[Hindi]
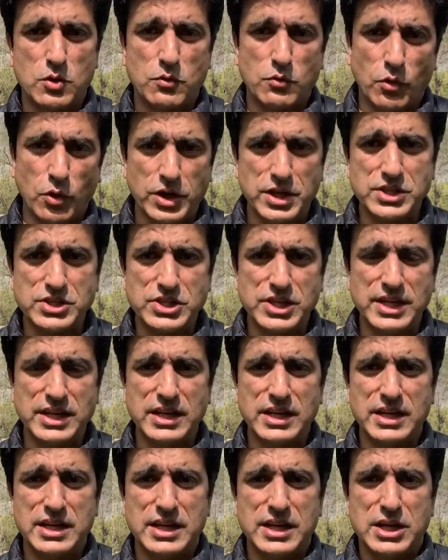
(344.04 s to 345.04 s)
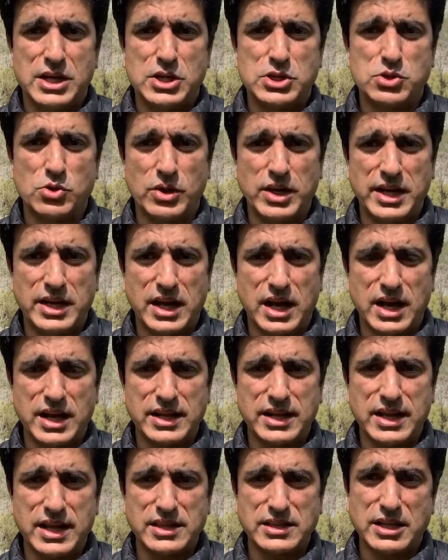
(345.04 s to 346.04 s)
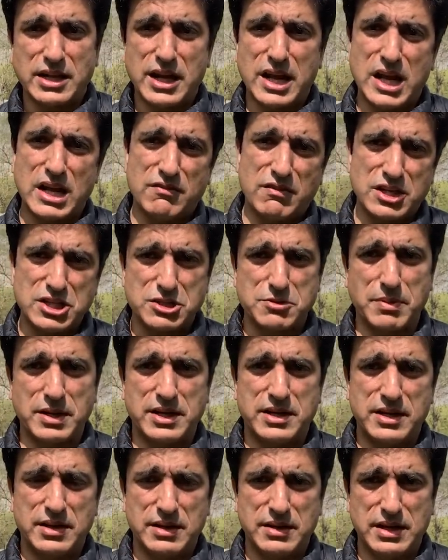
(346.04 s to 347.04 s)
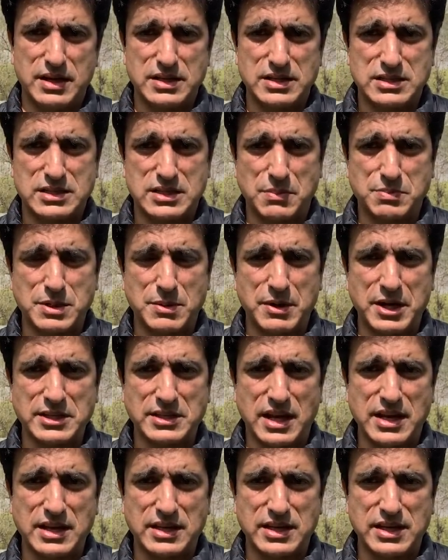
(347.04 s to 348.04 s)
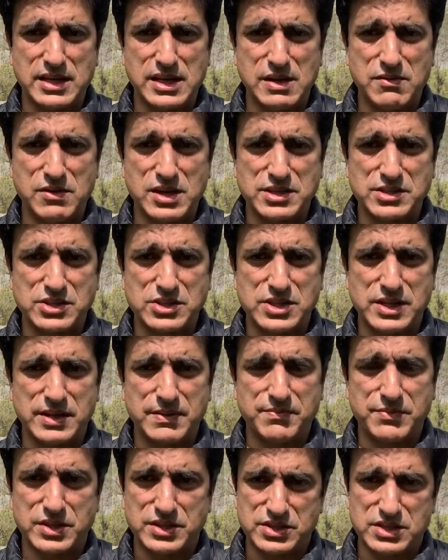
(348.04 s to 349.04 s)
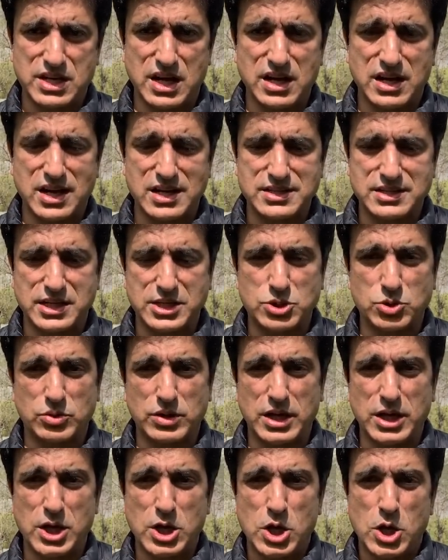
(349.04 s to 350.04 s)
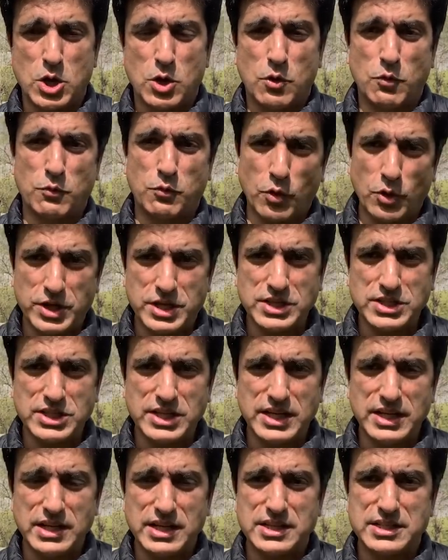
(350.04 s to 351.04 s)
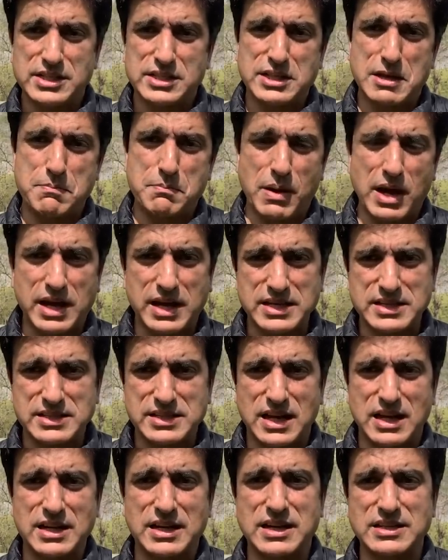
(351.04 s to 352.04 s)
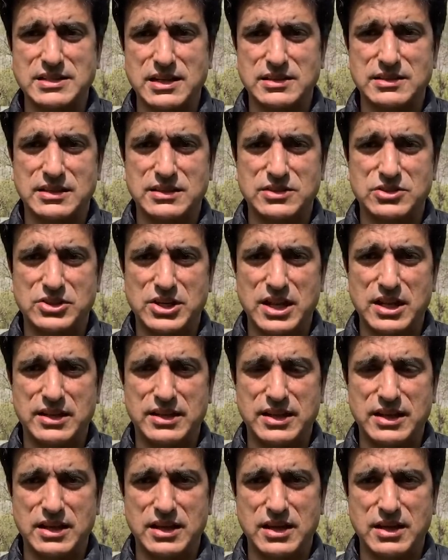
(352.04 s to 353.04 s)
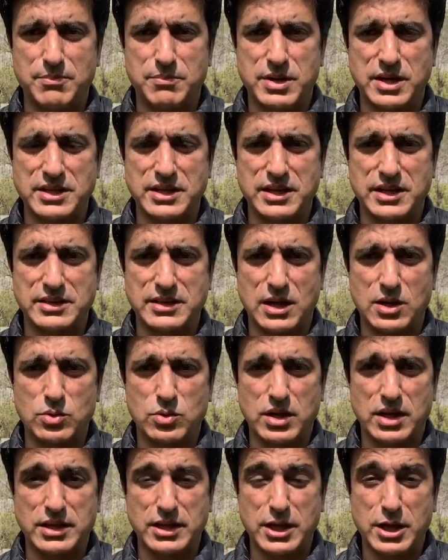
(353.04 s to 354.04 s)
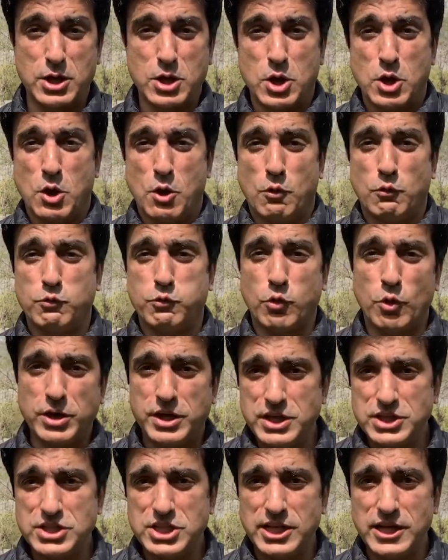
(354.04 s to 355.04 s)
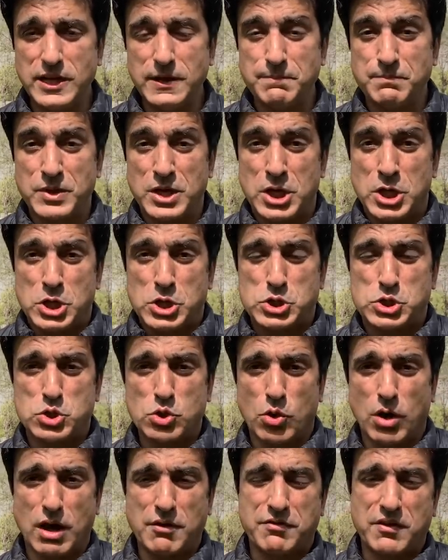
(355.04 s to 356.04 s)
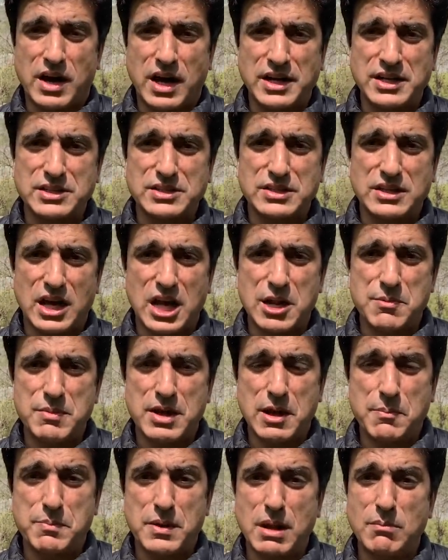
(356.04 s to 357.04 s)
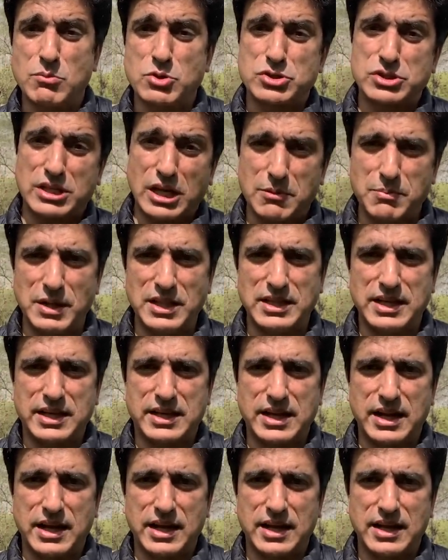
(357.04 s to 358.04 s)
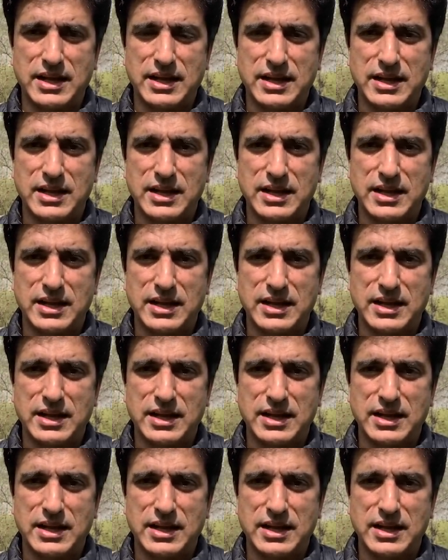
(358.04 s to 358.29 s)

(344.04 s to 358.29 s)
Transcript: वही चीन जो ईरान के अंदर इन्वेस्टमेंट सबसे बड़ी तारीखी की हुई है जिसने जिसका आगाज़ कर चुका है वही चीन जिसके पाकिस्तान के साथ स्टील ब्रदर के ताल्लुक है वही चीन जो अफ़गानिस्तान में अपना मुस्तबिल देख रहा है